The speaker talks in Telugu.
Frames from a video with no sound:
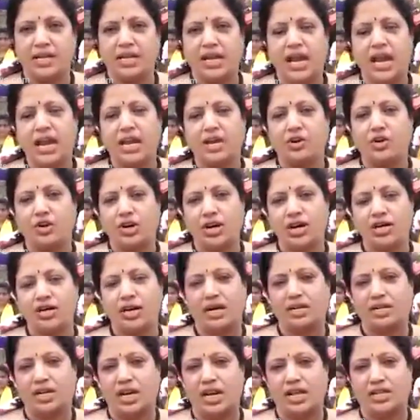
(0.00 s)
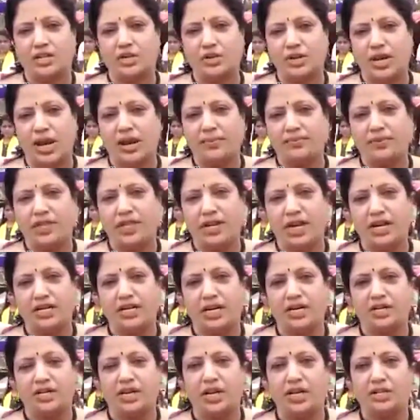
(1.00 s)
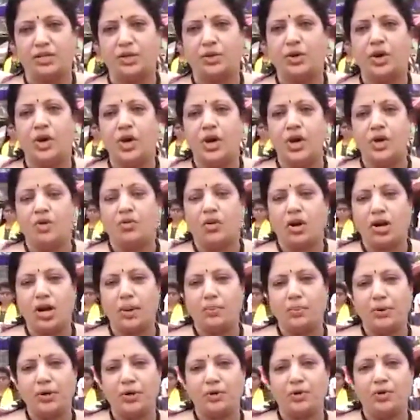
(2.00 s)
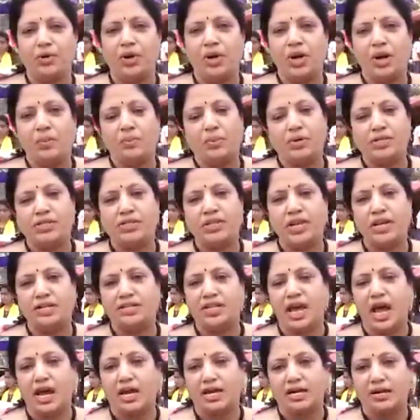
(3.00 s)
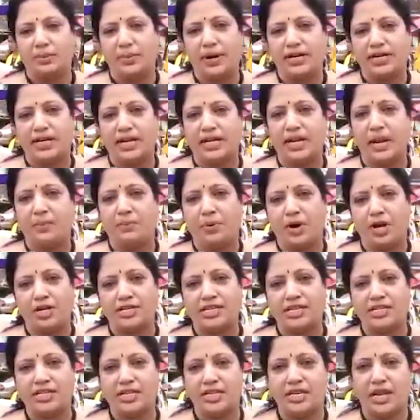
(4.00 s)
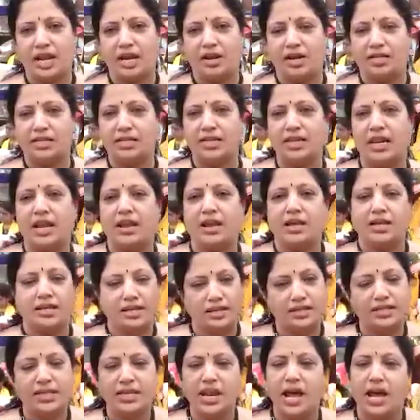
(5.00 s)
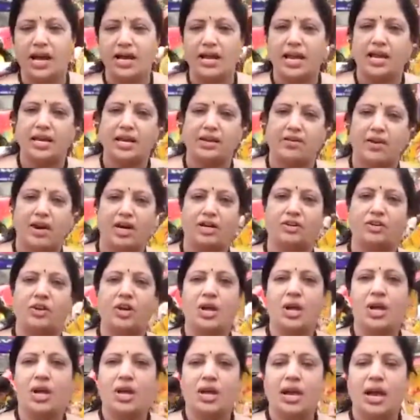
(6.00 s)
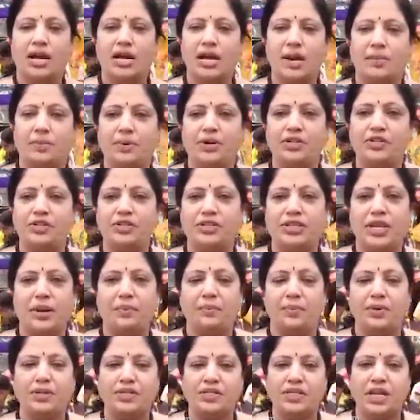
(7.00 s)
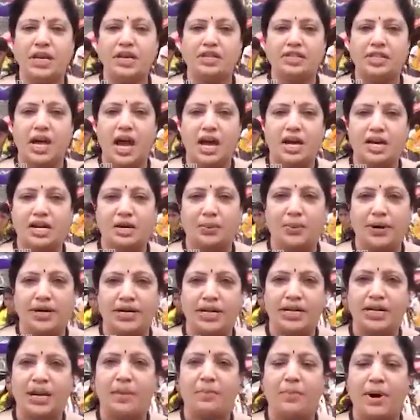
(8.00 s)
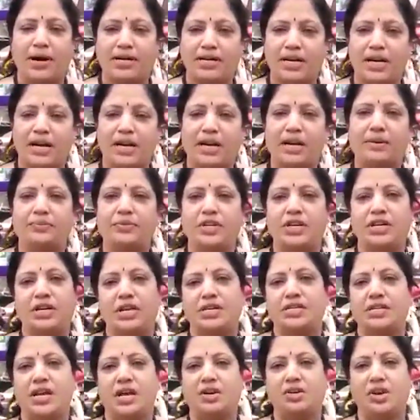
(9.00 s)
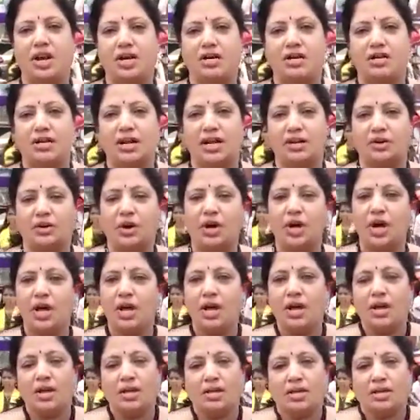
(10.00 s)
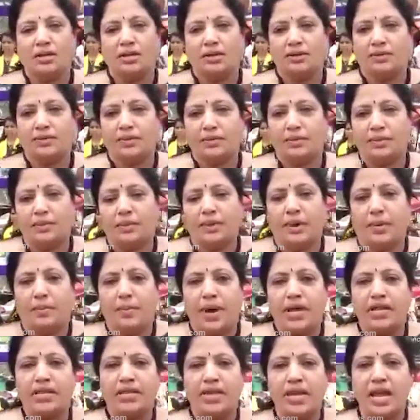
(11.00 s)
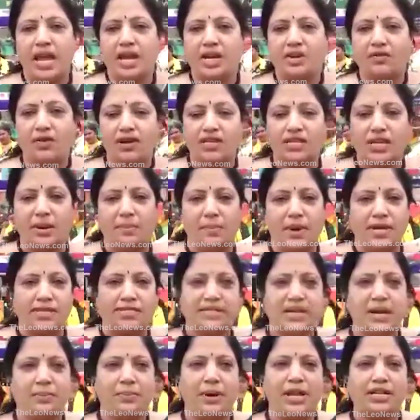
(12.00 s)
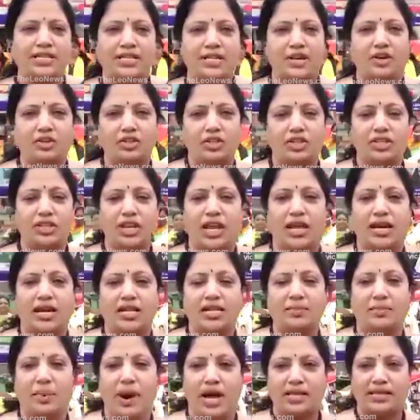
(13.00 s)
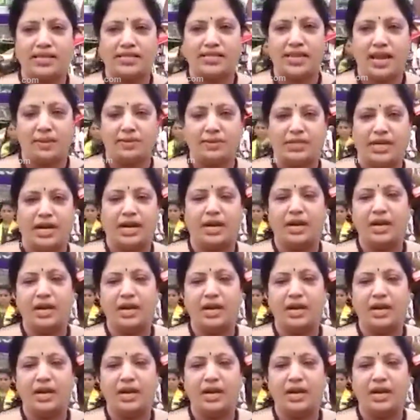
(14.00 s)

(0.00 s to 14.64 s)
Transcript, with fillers: ఏం కొనేటట్టు లేదు ఏం తినేటట్టు లేదు ఒకప్పుడు పుస్తలు తాకట్టు పెట్టైనా పొలస తినే తినే తినాలి అనేవాళ్ళు కానీ ఇప్పుడు చూస్తే పుస్తలు తాకట్టు పెట్టైనా పట్టెడన్నం తింటే చాలు అంటున్నారు మంది ఎక్కువైతే మజ్జిగ పలసనవుతుంది అనేది పాత సామెత